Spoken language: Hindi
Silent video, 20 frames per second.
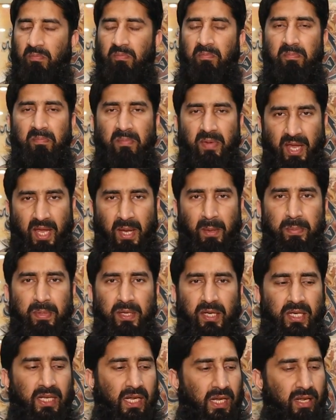मे
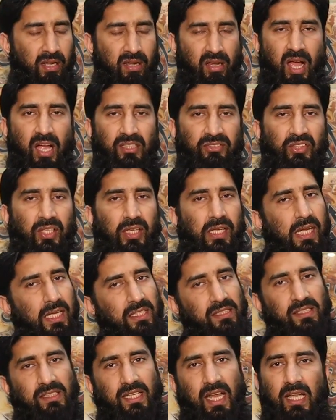भी ये लास्ट या
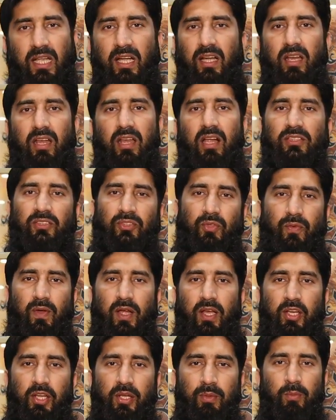सेकंड लास्ट
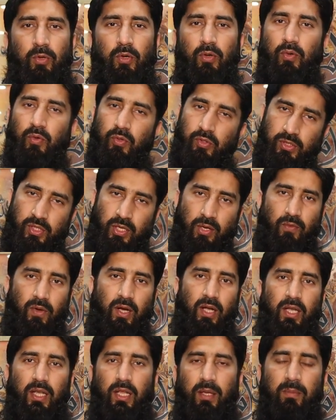वॉल्यूम हो उस
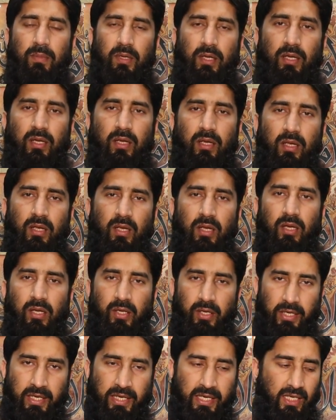क्वालिटी में
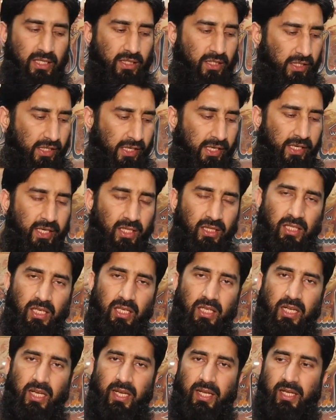नीयत यही थी
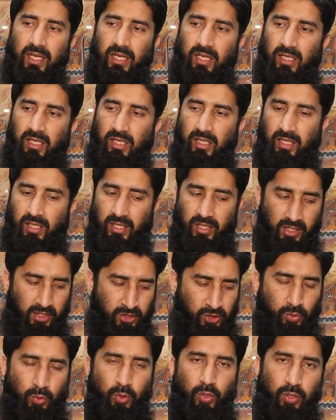कि
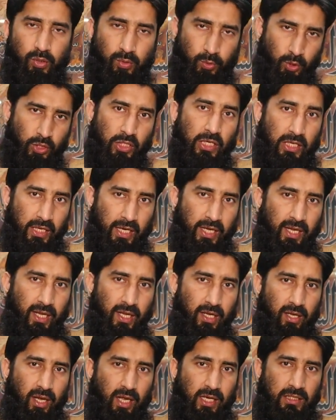इसको कुछ डिले
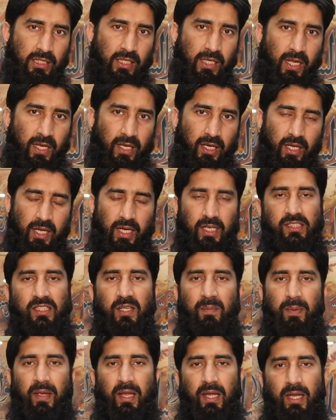लॉन्च करेंगे
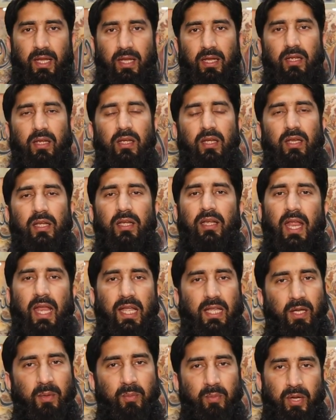इससे पहले
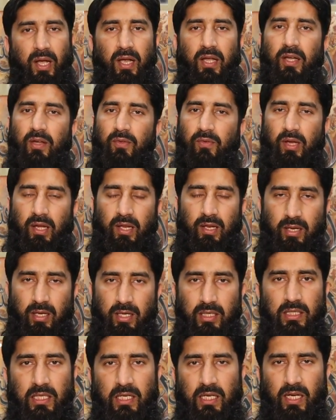नेक एम्ब्रॉयड वाला
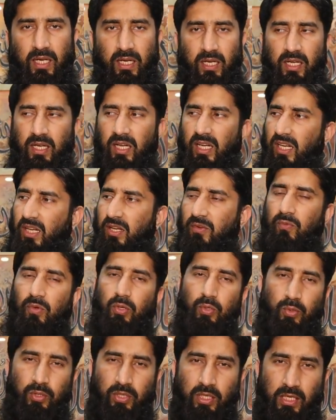लॉन्च करेंगे लेकिन वो
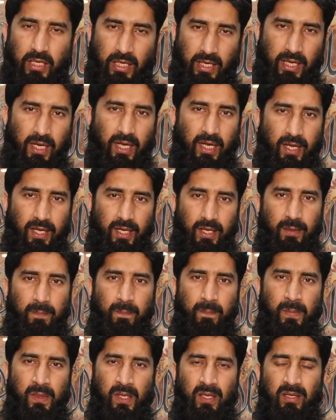कुछ डिले है
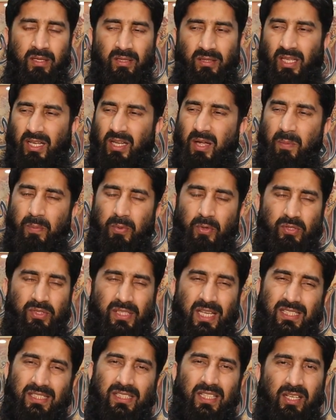देखिए
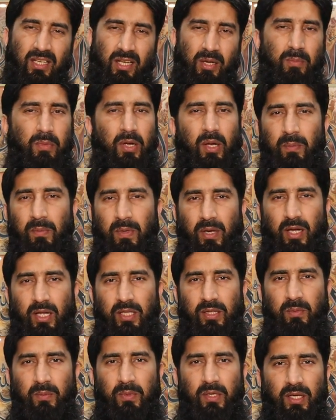प्रोसेसिंग के मामला
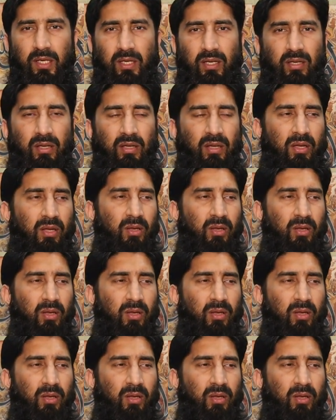में